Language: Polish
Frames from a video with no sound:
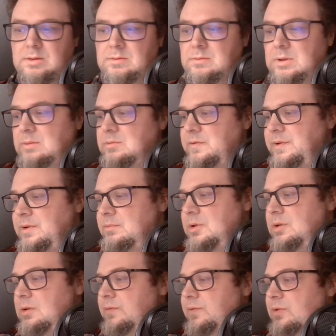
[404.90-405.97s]
tutaj
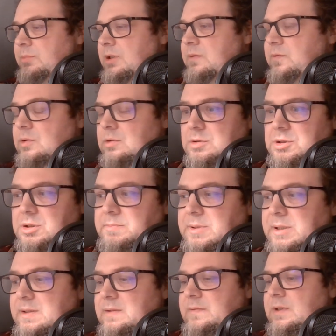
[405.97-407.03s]
mówimy o w sumie dwóch różnych
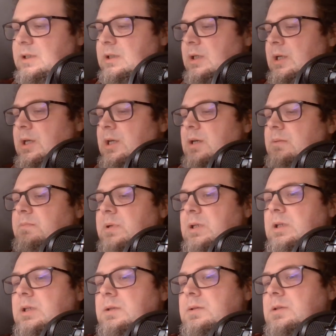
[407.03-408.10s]
państwach,
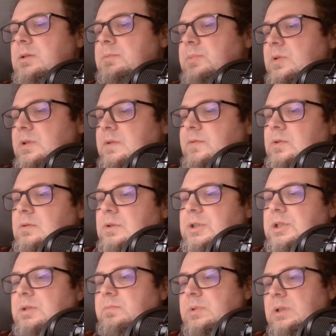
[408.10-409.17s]
byli, e, polscy
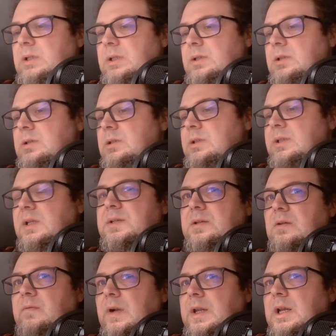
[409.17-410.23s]
futuryści byli e,
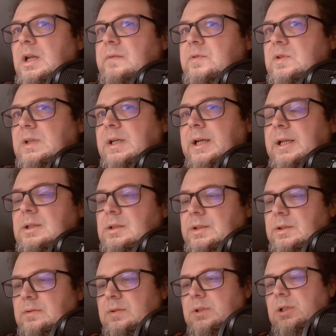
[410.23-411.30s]
zdecydowanie
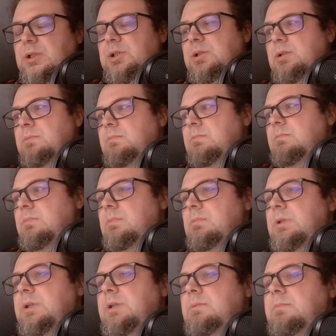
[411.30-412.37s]
lewoskrętni, to znaczy mm,
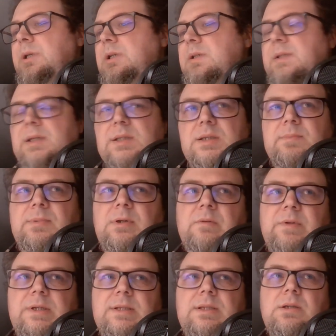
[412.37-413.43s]
mieli serce po
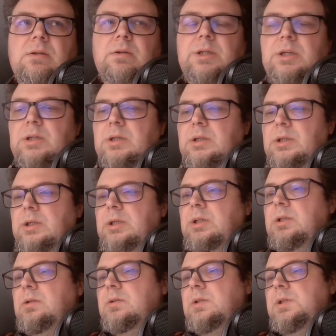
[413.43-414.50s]
lewej stronie i
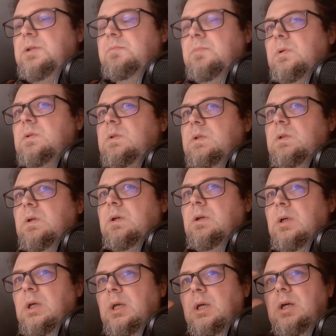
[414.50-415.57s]
dosyć mocno,
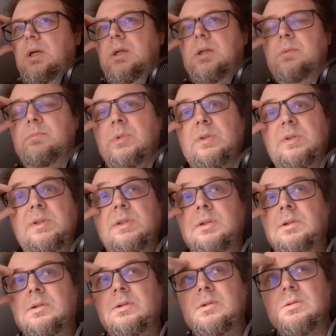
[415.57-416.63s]
e,
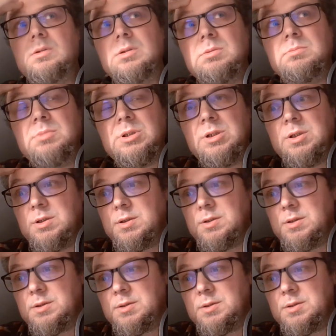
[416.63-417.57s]
mocno byli